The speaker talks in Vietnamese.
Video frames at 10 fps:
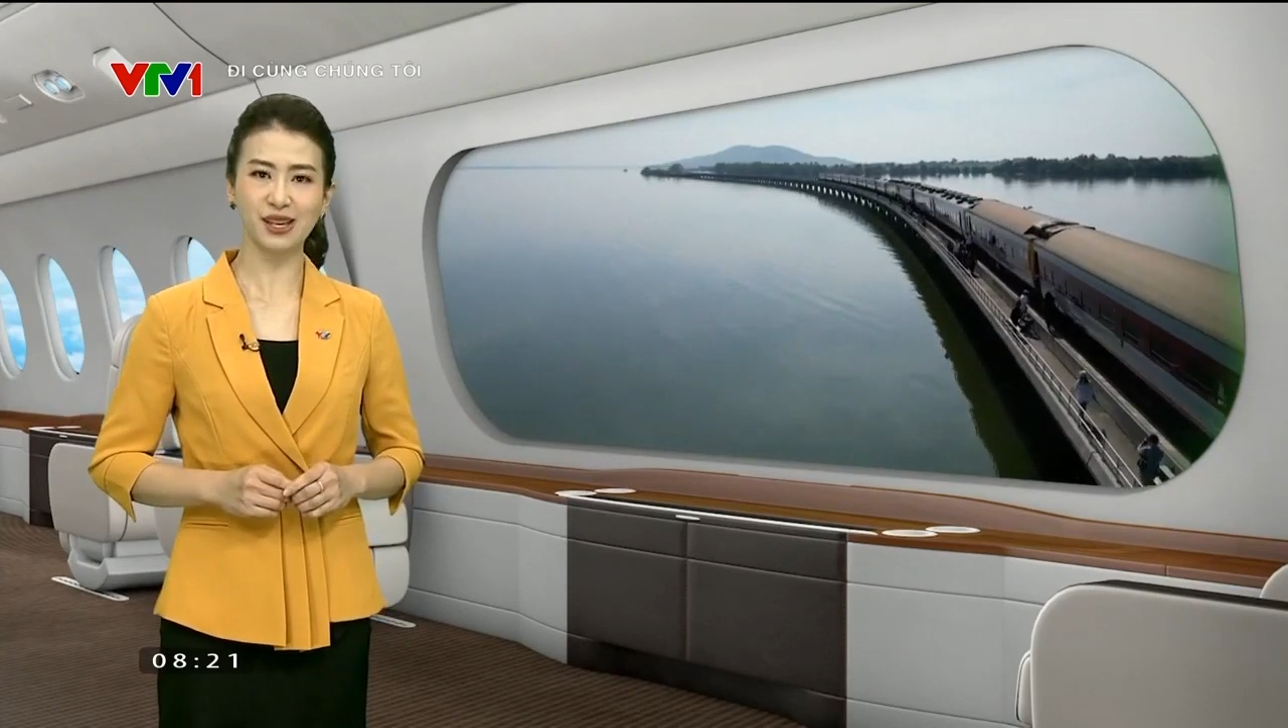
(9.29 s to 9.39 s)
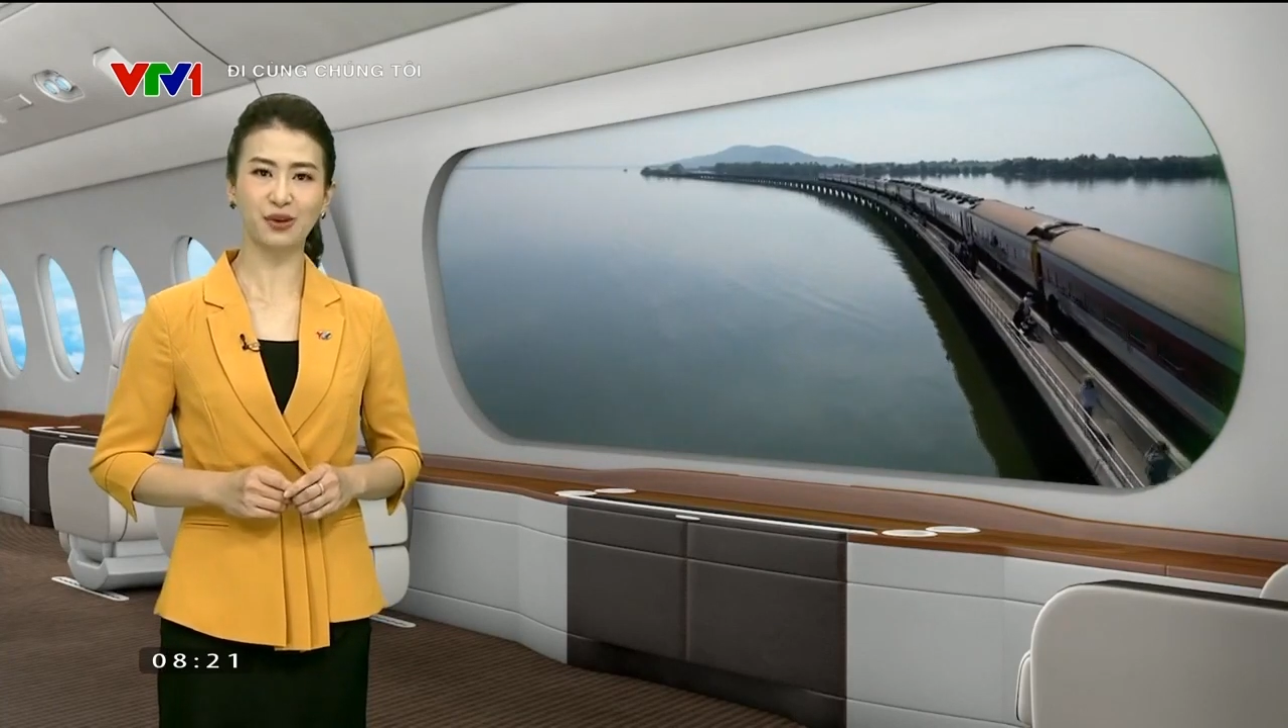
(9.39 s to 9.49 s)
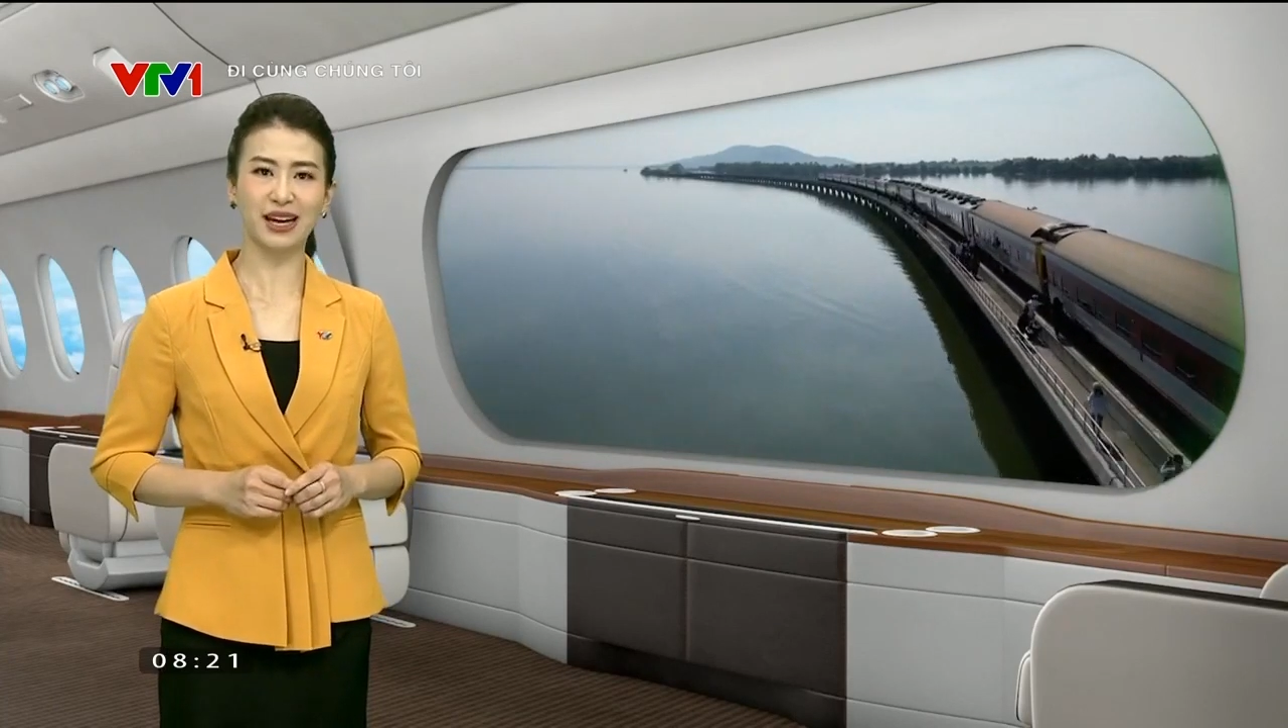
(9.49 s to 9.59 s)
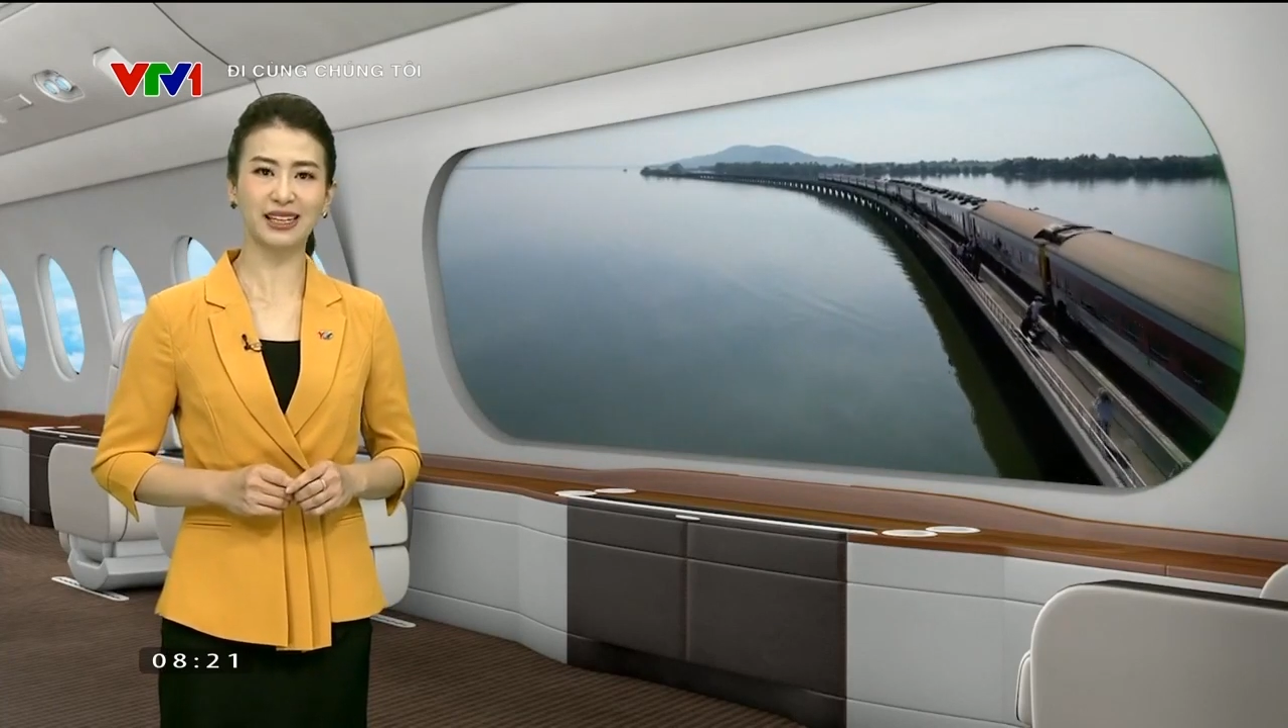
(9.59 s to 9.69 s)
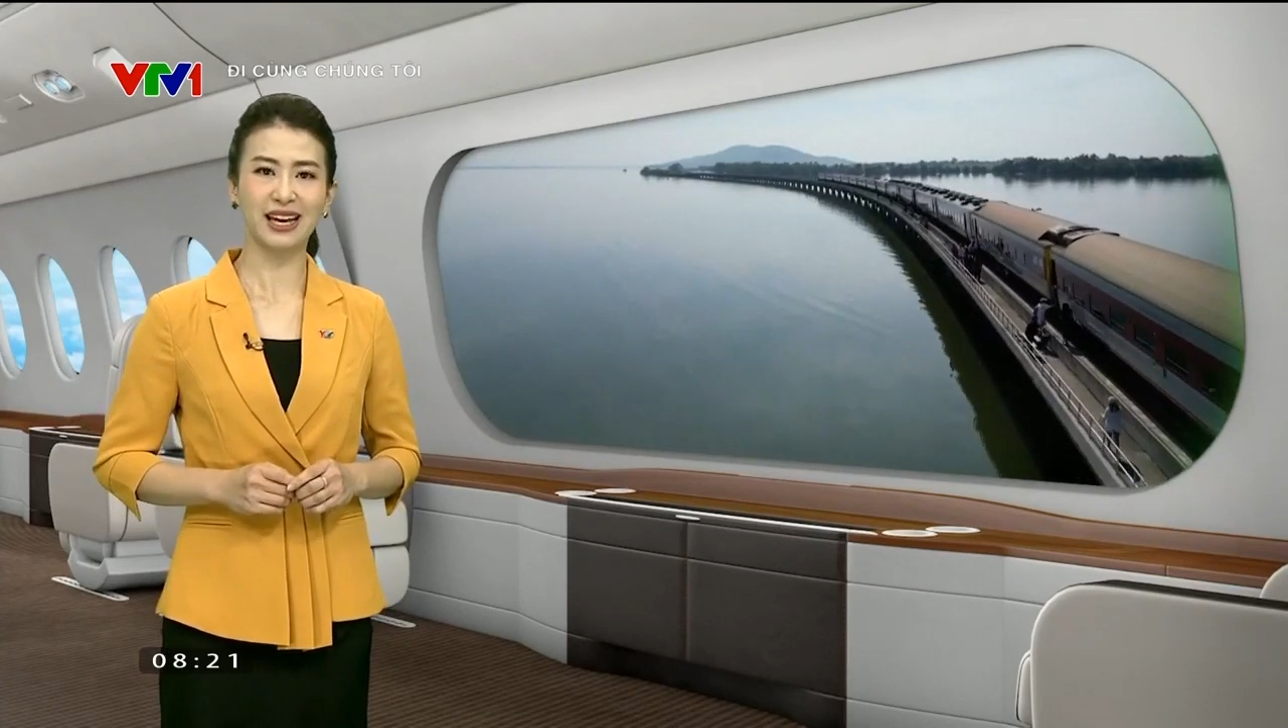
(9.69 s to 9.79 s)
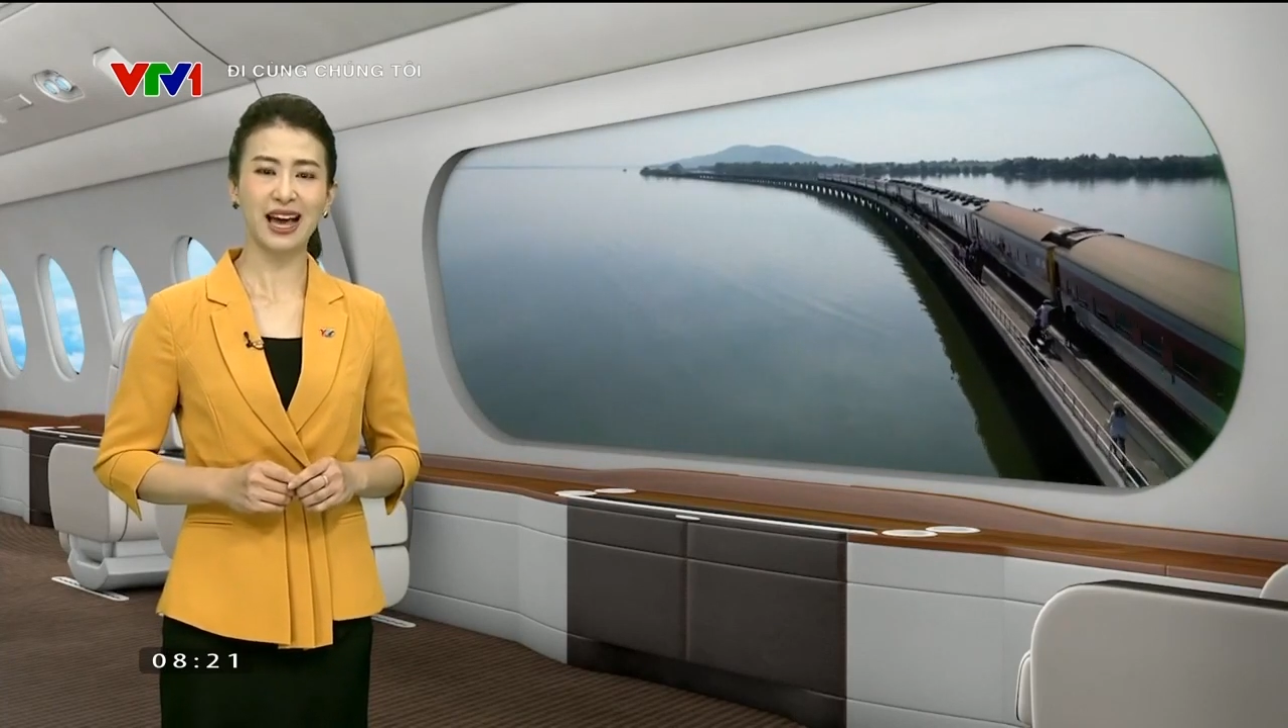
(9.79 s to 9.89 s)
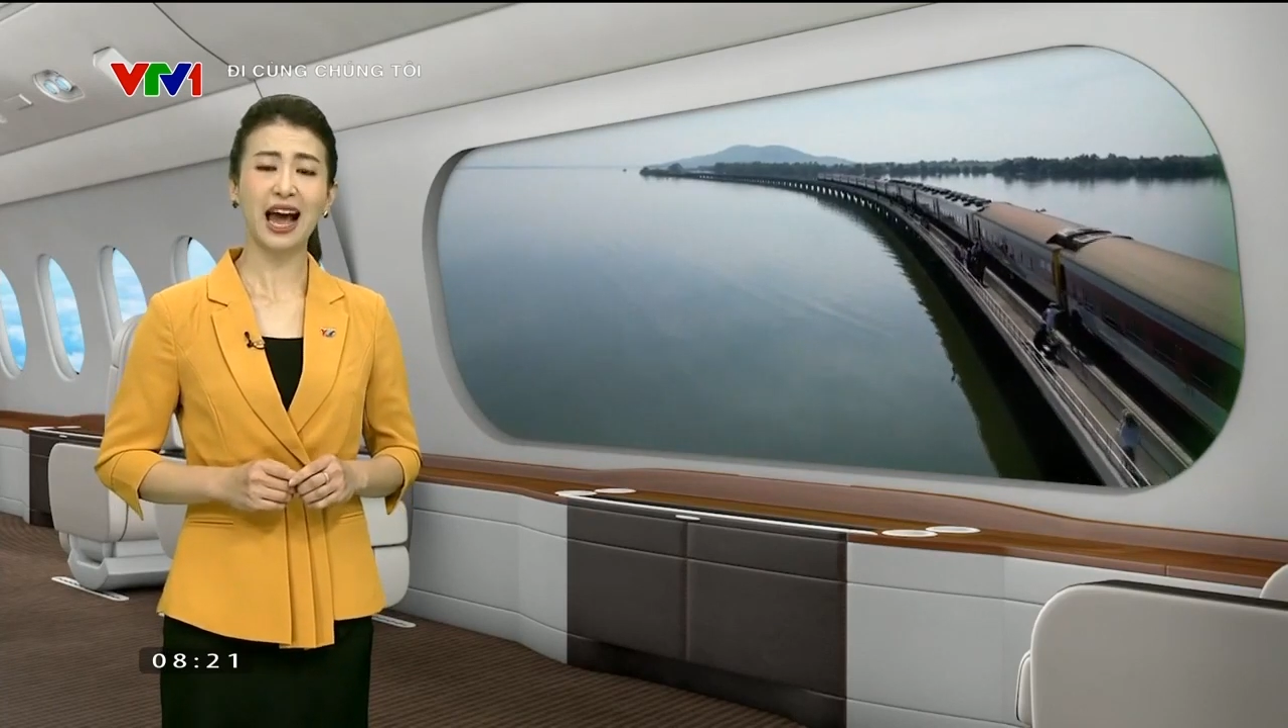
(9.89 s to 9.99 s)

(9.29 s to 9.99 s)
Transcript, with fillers: sau đây,